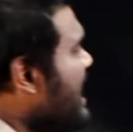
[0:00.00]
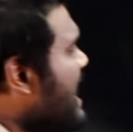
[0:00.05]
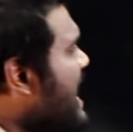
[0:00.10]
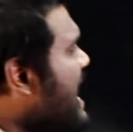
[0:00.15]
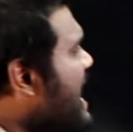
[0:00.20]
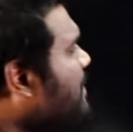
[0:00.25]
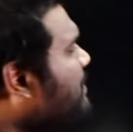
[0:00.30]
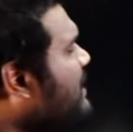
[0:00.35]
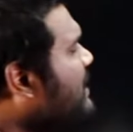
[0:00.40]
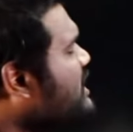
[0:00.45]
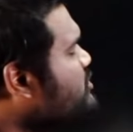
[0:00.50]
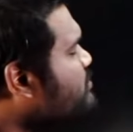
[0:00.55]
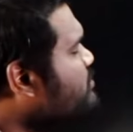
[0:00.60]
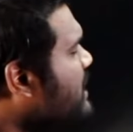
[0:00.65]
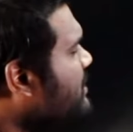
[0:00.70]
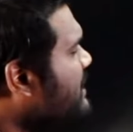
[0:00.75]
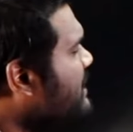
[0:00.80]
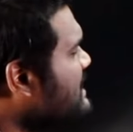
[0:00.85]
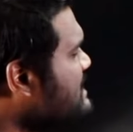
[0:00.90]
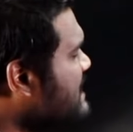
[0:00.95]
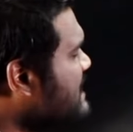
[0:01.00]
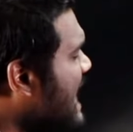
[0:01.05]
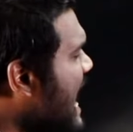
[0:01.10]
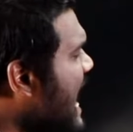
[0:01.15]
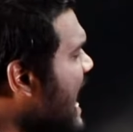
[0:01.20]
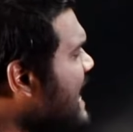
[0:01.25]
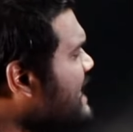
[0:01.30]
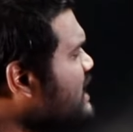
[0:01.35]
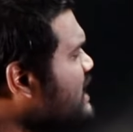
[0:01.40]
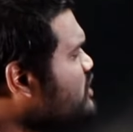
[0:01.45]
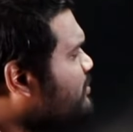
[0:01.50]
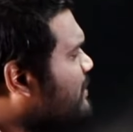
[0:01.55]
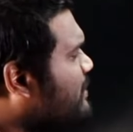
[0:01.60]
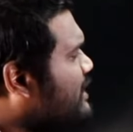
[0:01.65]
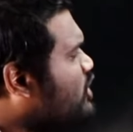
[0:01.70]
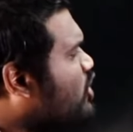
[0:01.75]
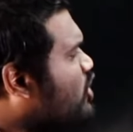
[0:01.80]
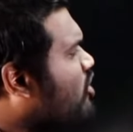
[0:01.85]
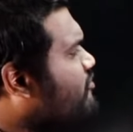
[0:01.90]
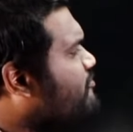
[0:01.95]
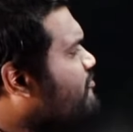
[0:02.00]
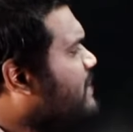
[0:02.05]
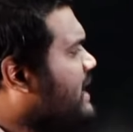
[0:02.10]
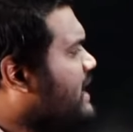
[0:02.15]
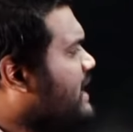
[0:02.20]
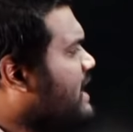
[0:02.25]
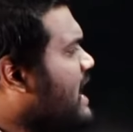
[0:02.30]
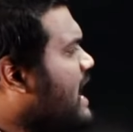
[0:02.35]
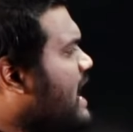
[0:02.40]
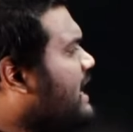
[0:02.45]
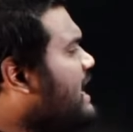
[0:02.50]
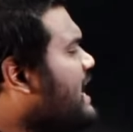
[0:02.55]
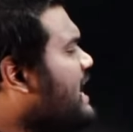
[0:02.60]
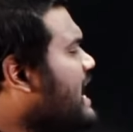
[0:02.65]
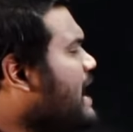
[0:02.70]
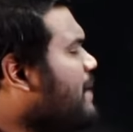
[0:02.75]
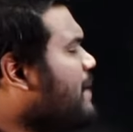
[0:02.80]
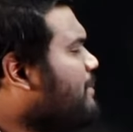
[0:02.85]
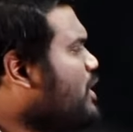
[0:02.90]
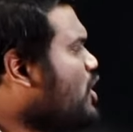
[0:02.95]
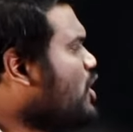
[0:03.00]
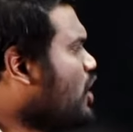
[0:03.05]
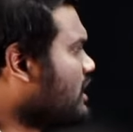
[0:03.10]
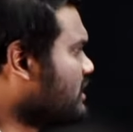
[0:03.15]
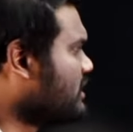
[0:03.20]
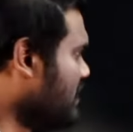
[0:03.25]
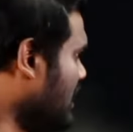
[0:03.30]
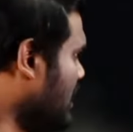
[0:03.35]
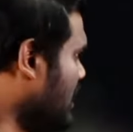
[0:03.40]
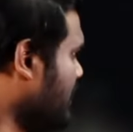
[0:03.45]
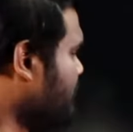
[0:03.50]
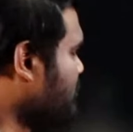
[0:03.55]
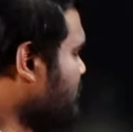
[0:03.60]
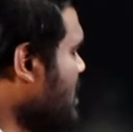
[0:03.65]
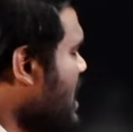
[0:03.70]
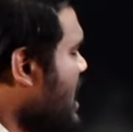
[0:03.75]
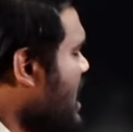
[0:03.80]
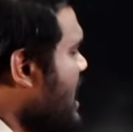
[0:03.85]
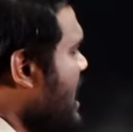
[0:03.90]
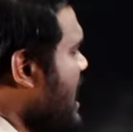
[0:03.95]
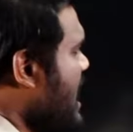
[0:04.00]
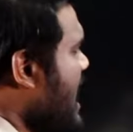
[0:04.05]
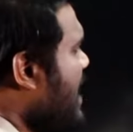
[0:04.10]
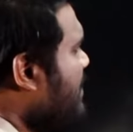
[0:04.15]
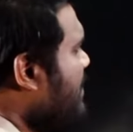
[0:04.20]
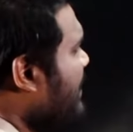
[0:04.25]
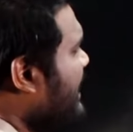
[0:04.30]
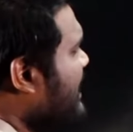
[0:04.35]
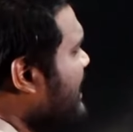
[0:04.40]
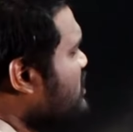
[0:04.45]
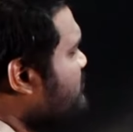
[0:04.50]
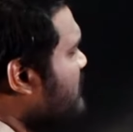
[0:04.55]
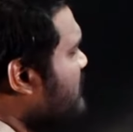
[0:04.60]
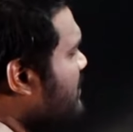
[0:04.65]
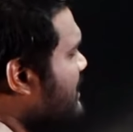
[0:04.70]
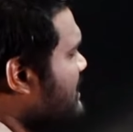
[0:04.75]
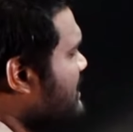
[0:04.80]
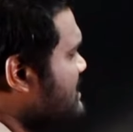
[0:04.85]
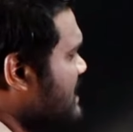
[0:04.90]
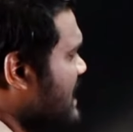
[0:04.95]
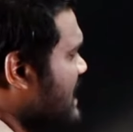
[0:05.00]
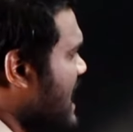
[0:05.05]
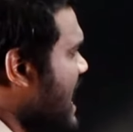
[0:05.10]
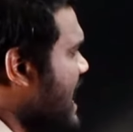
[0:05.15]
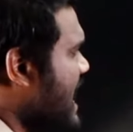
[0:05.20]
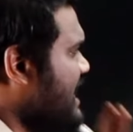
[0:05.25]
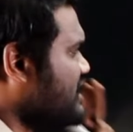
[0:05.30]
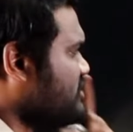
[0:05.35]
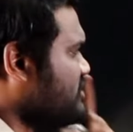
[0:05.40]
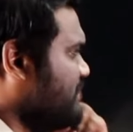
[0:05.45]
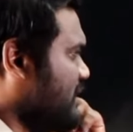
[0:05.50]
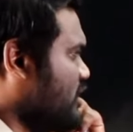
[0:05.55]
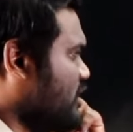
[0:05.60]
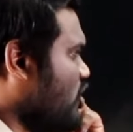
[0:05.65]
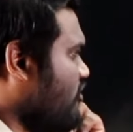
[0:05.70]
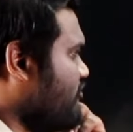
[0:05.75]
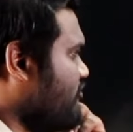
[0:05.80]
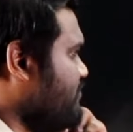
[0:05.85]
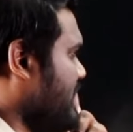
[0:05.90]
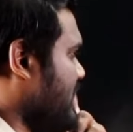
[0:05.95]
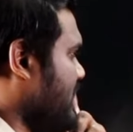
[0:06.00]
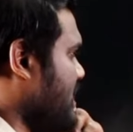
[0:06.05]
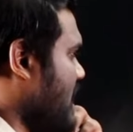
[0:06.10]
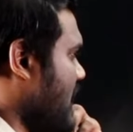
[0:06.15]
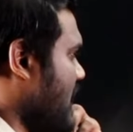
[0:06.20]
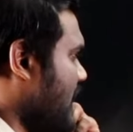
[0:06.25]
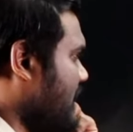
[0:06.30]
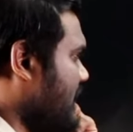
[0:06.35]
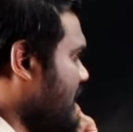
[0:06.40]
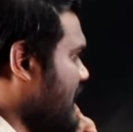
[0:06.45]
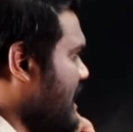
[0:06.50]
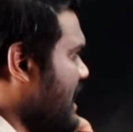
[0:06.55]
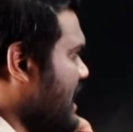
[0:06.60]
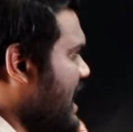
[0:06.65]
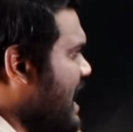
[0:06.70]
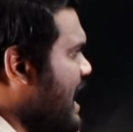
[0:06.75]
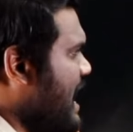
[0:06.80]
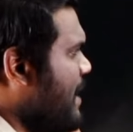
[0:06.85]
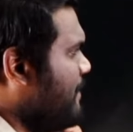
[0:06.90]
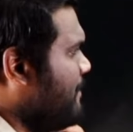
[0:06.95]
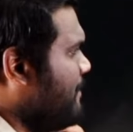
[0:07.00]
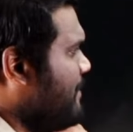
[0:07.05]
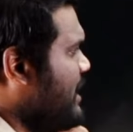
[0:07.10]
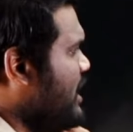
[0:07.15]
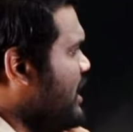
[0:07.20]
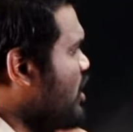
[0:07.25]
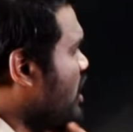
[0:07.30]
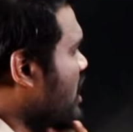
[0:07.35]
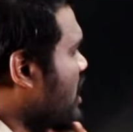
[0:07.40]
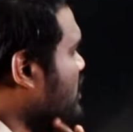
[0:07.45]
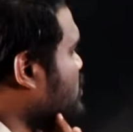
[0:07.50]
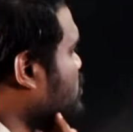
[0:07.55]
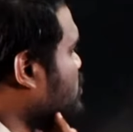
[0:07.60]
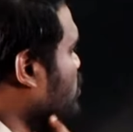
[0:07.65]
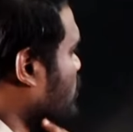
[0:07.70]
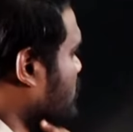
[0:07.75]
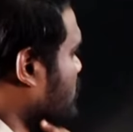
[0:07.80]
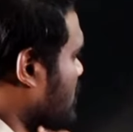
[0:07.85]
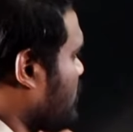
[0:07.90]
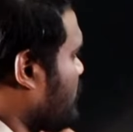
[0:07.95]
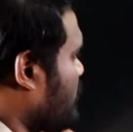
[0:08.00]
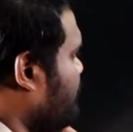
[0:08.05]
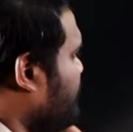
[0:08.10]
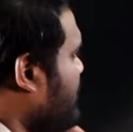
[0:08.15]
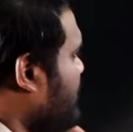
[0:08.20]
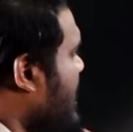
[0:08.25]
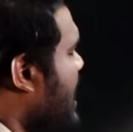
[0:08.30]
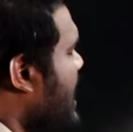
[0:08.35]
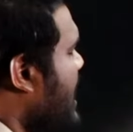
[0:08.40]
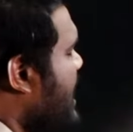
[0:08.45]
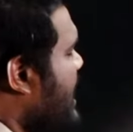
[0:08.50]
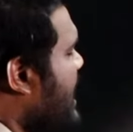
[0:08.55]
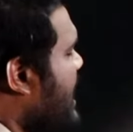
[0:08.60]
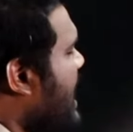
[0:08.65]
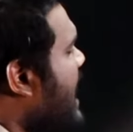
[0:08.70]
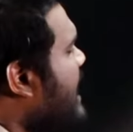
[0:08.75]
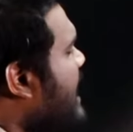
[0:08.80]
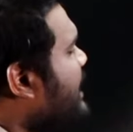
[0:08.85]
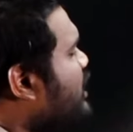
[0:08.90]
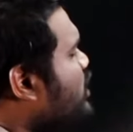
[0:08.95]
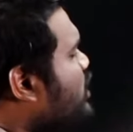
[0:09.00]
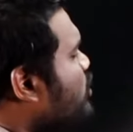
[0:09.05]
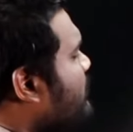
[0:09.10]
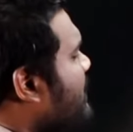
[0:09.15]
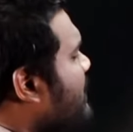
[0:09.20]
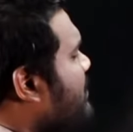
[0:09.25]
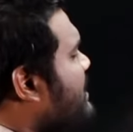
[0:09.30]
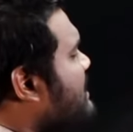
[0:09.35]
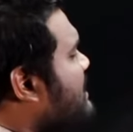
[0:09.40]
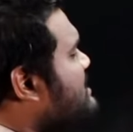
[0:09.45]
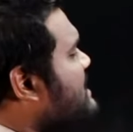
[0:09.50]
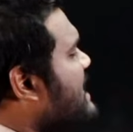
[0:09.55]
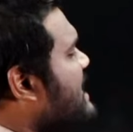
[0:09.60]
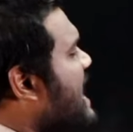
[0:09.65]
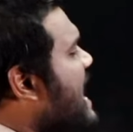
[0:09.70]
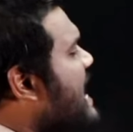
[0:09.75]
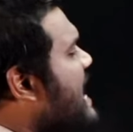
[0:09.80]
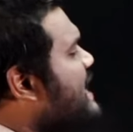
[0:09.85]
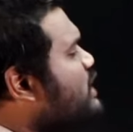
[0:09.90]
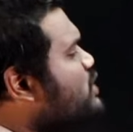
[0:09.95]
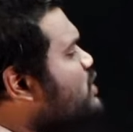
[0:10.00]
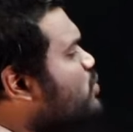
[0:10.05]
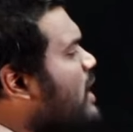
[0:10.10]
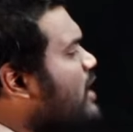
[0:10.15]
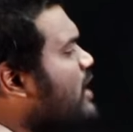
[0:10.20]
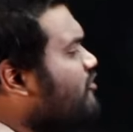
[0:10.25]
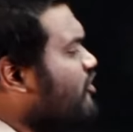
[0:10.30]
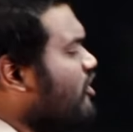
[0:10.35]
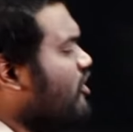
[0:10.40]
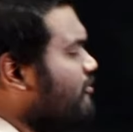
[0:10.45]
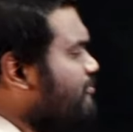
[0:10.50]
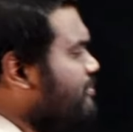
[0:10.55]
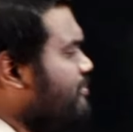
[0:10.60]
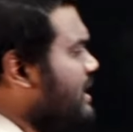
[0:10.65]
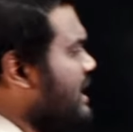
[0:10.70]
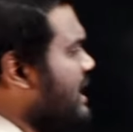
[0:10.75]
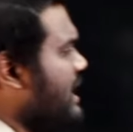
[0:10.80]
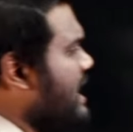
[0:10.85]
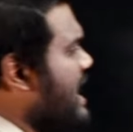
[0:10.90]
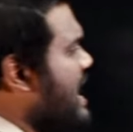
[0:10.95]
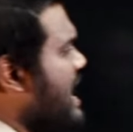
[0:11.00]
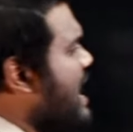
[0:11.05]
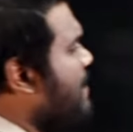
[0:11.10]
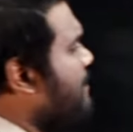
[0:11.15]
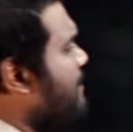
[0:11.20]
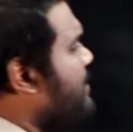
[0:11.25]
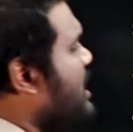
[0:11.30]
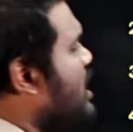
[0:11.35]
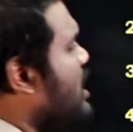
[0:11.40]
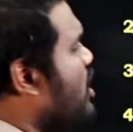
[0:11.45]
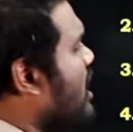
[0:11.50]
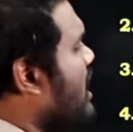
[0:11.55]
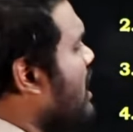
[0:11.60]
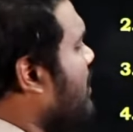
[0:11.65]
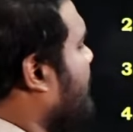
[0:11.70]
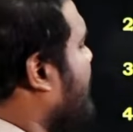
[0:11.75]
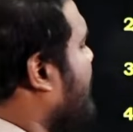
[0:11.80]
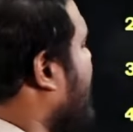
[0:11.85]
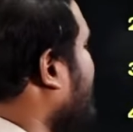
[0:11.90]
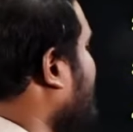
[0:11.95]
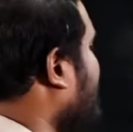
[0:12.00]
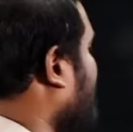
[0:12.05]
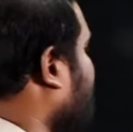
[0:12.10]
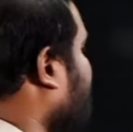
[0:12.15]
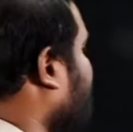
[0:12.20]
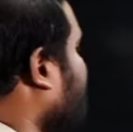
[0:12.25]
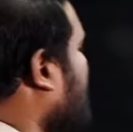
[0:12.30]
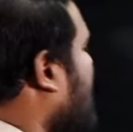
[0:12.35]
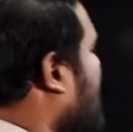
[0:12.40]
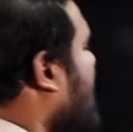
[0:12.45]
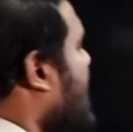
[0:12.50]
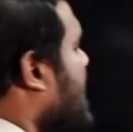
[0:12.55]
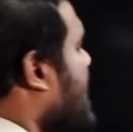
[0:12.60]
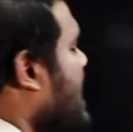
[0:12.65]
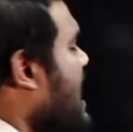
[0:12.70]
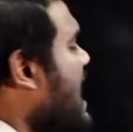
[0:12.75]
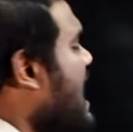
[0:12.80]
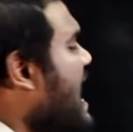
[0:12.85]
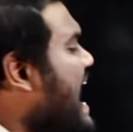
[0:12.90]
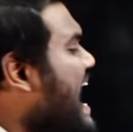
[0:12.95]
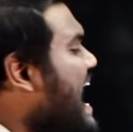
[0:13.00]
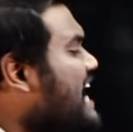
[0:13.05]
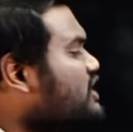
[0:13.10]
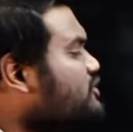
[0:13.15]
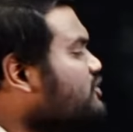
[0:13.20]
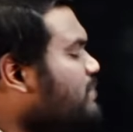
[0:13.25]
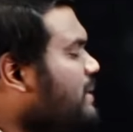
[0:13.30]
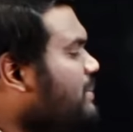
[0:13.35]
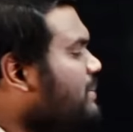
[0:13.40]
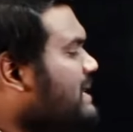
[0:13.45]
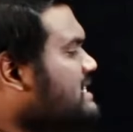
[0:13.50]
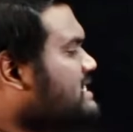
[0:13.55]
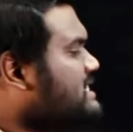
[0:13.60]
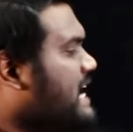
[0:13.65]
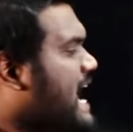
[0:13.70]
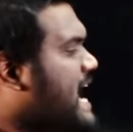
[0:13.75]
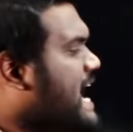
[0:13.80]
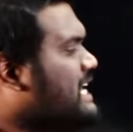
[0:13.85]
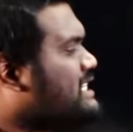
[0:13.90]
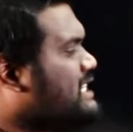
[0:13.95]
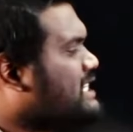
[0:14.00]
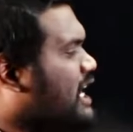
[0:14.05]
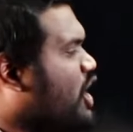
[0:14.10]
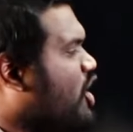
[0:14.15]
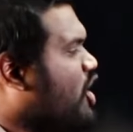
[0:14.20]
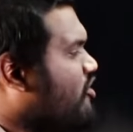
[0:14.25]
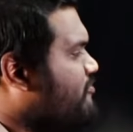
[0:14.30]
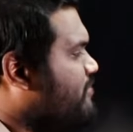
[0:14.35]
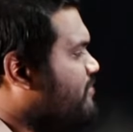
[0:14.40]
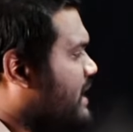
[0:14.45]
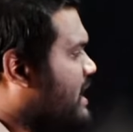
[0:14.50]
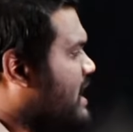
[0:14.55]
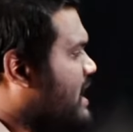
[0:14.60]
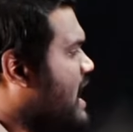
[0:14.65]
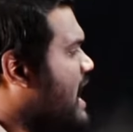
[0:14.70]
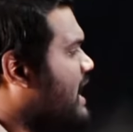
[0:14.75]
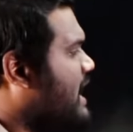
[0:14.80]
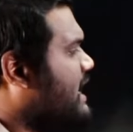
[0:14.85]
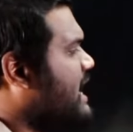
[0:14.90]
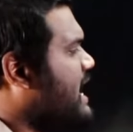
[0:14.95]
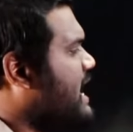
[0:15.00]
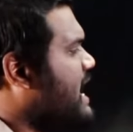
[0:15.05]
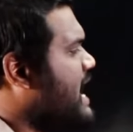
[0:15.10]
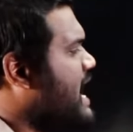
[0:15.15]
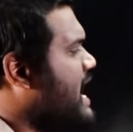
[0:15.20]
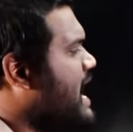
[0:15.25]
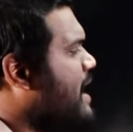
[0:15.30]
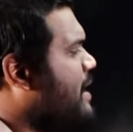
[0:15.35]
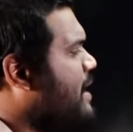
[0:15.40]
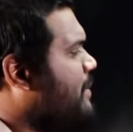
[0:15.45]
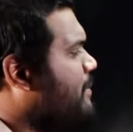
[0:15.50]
ఏ ప్లస్ బి మీన్స్ ఏ ఈజ్ మదర్ ఆఫ్ బి అంటే ఏ బి యొక్క తల్లి ఏ మైనస్ బి మీన్స్ ఏ ఈజ్ బ్రదర్ ఆఫ్ బి అంటే ఏ బి యొక్క సోదరుడు ఏ ఇంటూ బి మీన్స్ ఏ ఈజ్ వైఫ్ ఆఫ్ బి ఏ బి యొక్క భార్య ఏ హ్యాష్ బి మీన్స్ ఏ ఈజ్ సన్ ఆఫ్ బి అంటే ఏ